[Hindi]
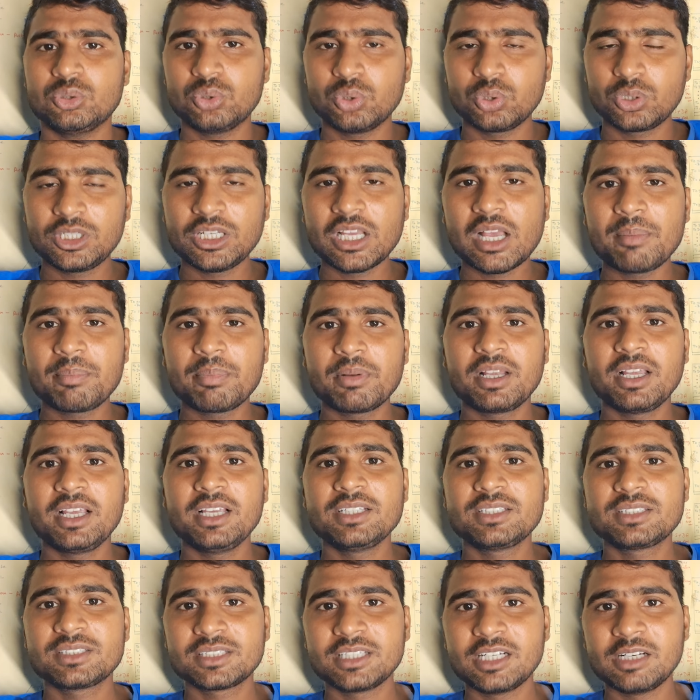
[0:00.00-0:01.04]
जो कि
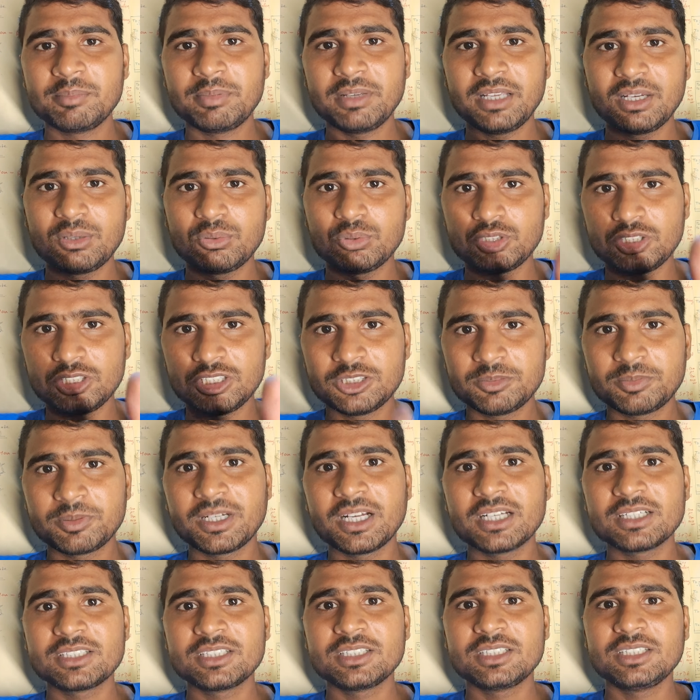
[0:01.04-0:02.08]
आपके स्क्रीन पर कुछ इस प्रकार